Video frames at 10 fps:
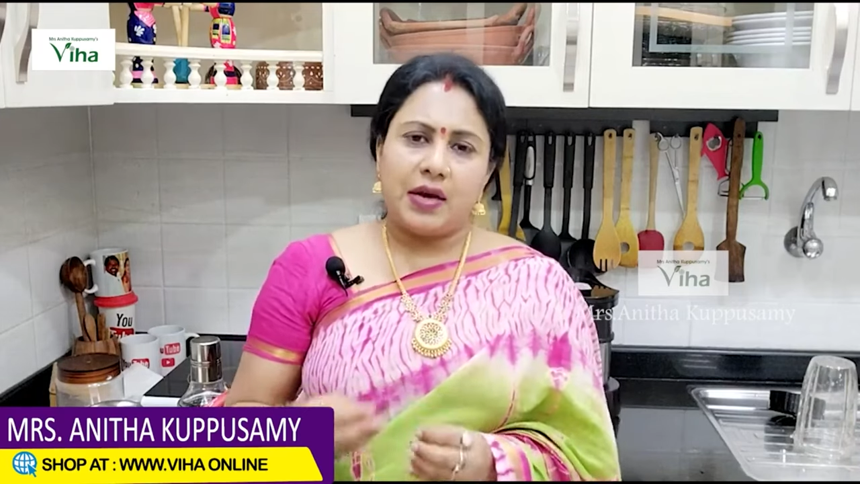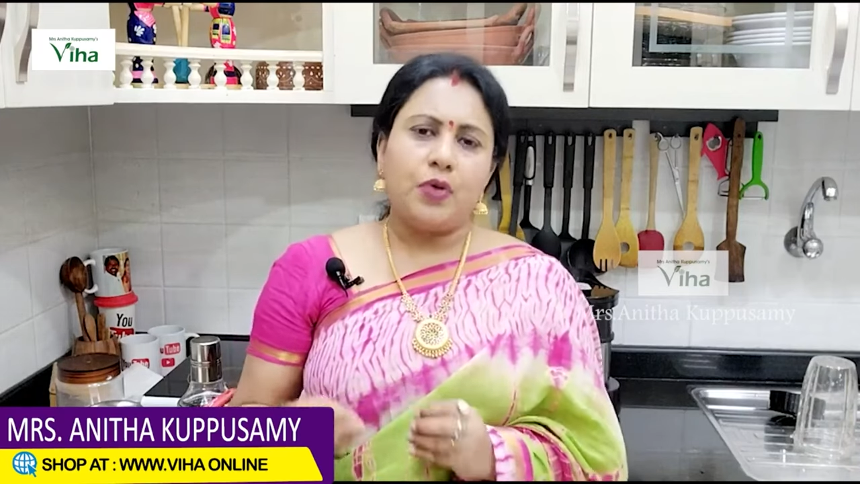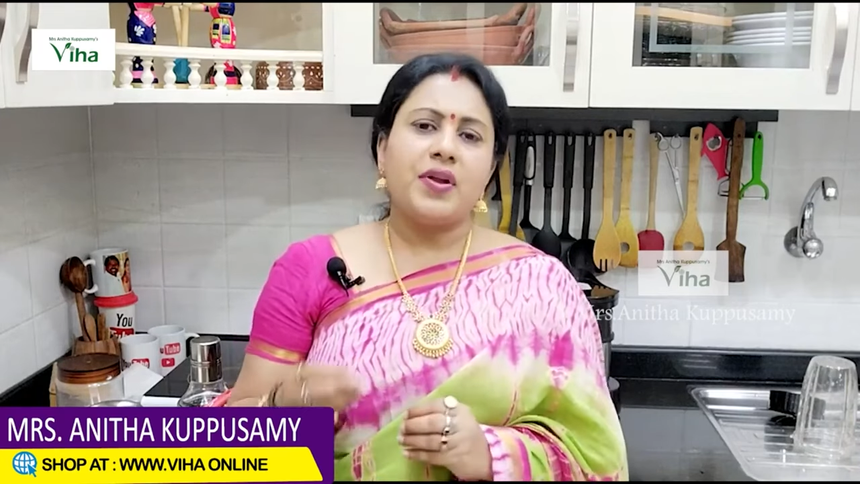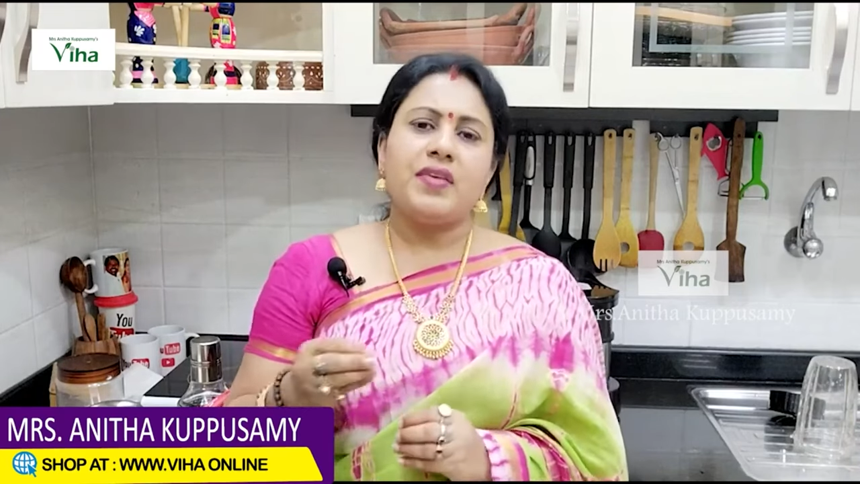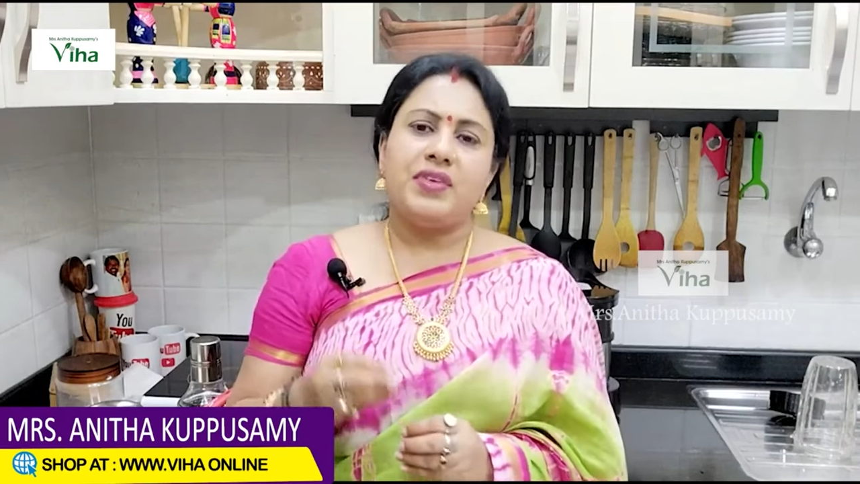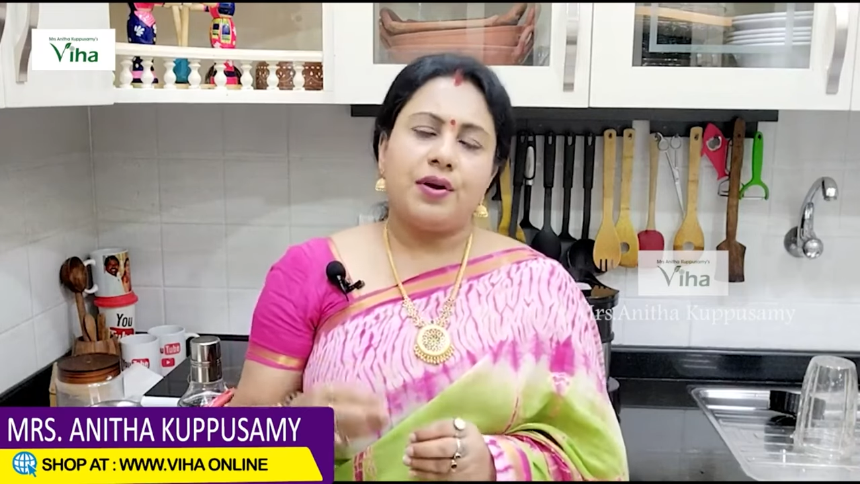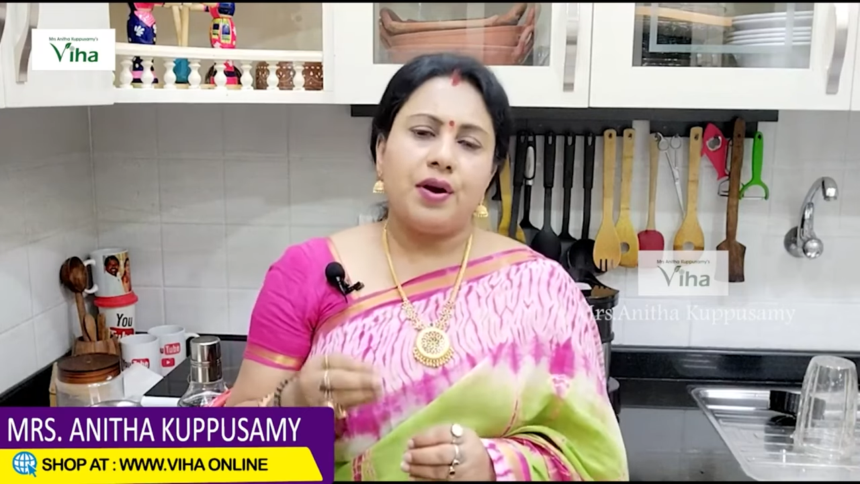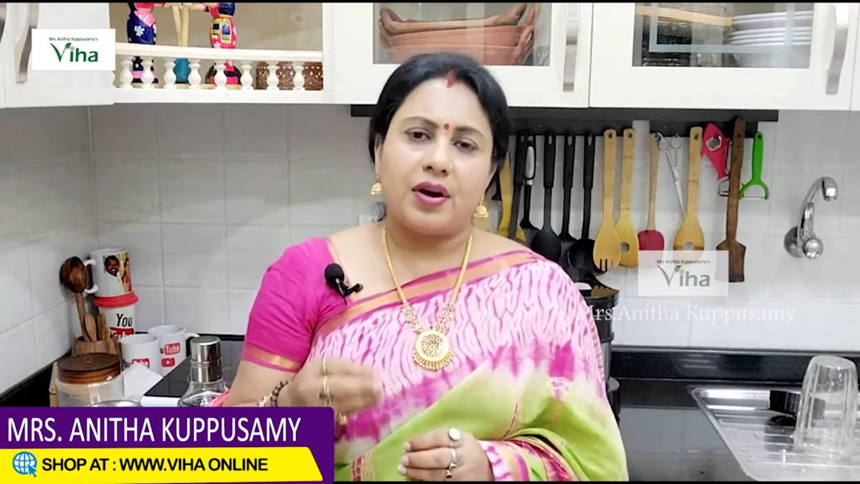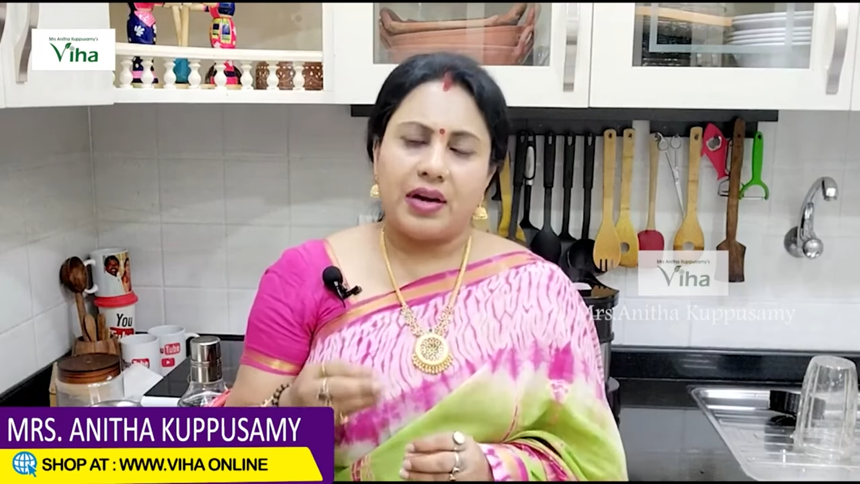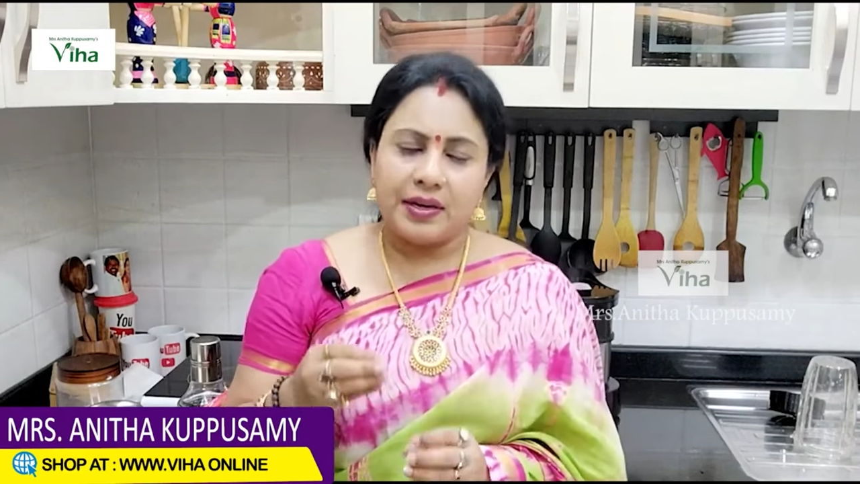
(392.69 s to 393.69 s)
எங்களுடைய
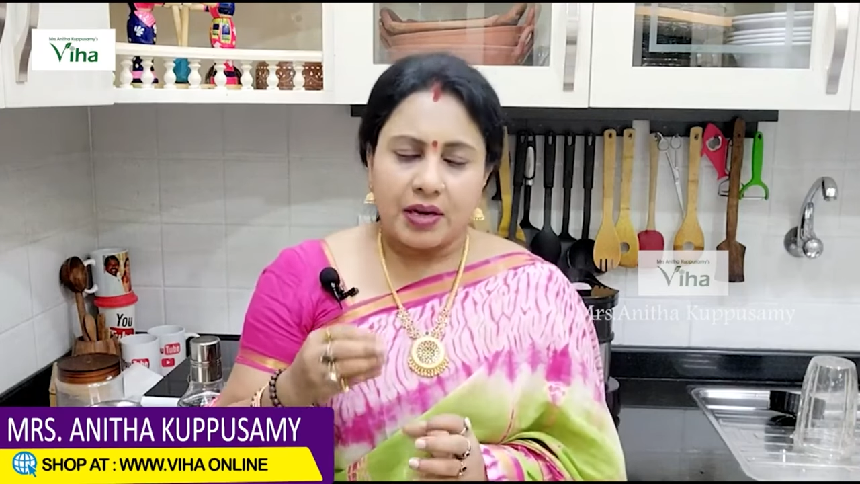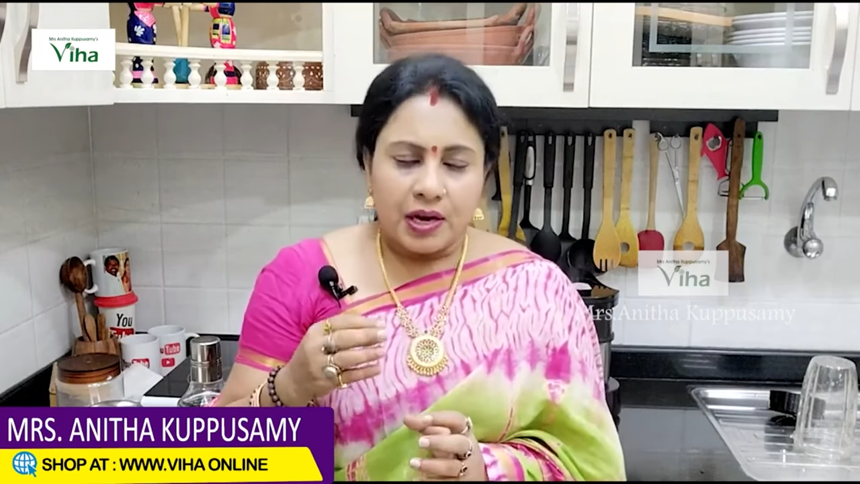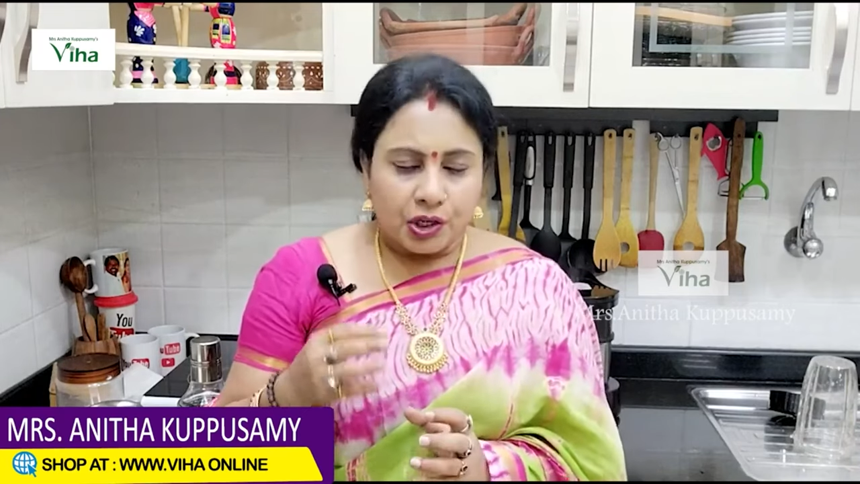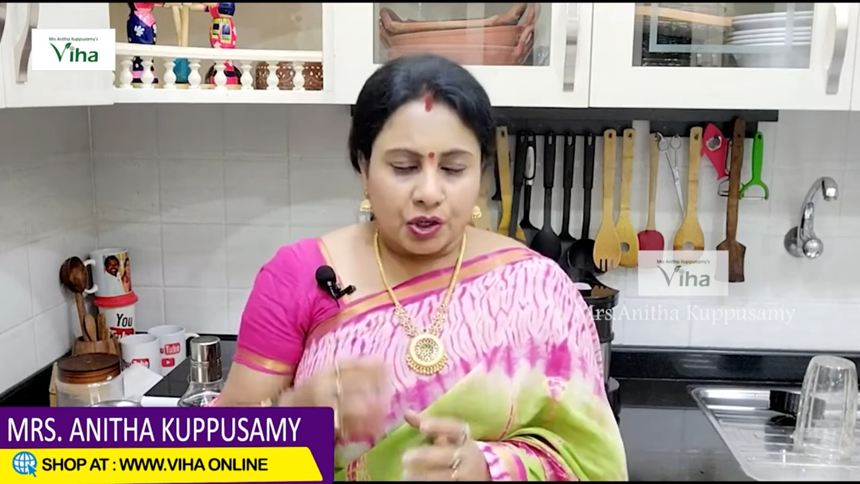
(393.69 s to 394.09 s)
விஹா ஆன்லைன்